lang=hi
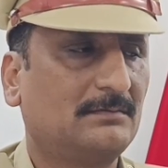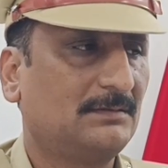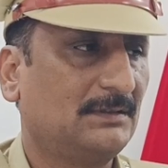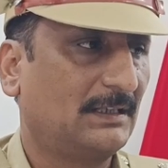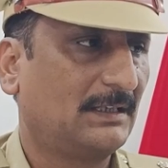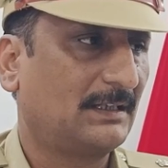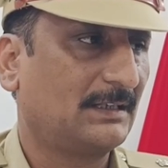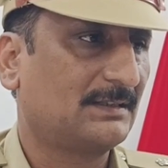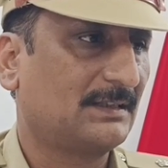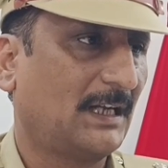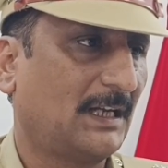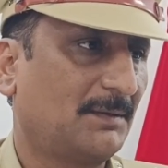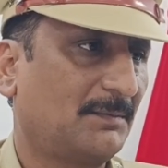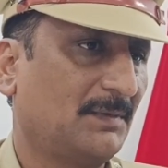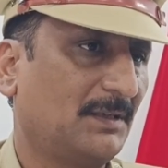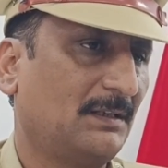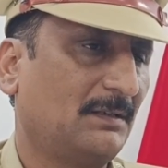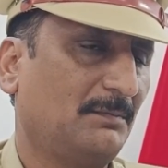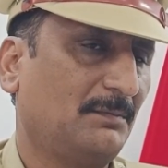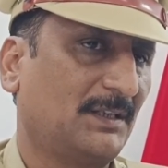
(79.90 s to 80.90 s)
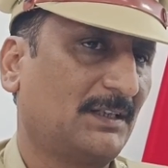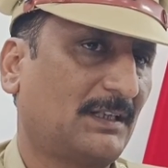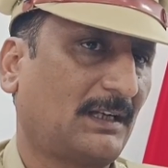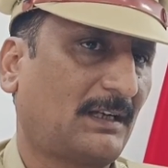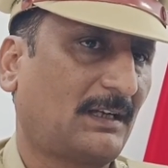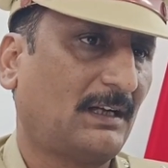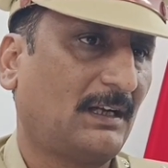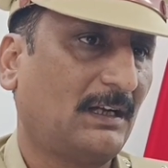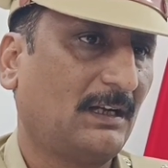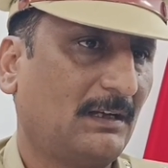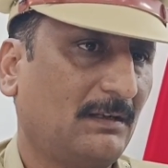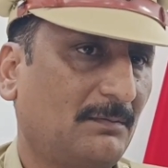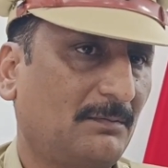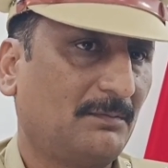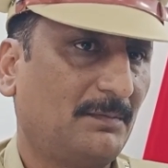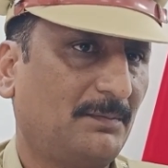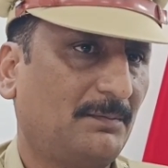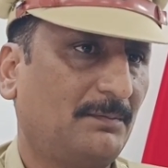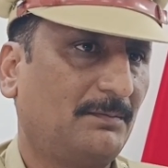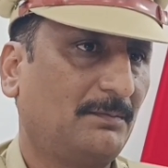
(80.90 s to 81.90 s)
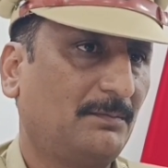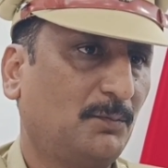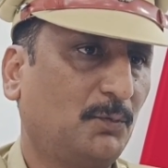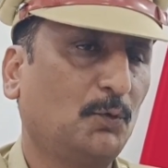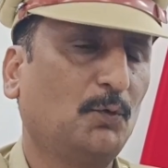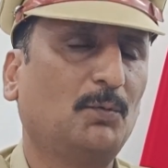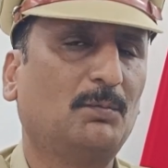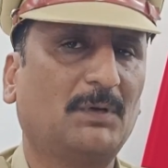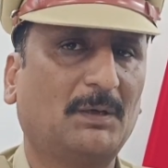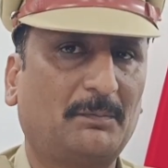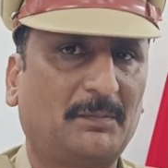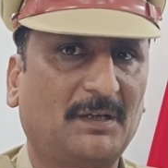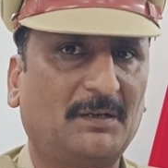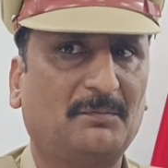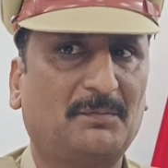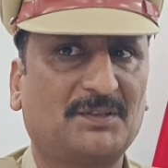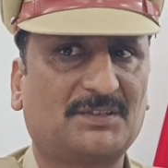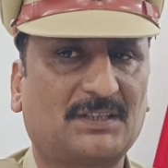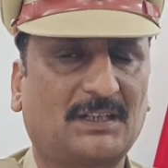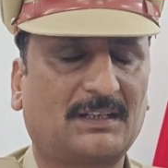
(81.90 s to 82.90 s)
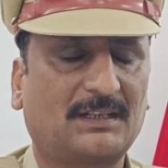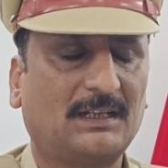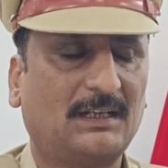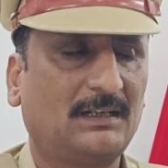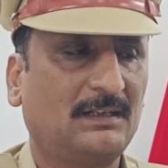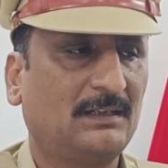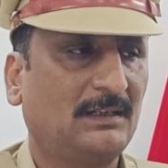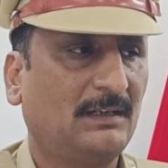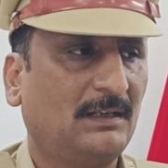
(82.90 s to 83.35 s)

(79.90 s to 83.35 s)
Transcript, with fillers: उनके साथ में मृतक का पूर्व में प्रेम प्रसंग था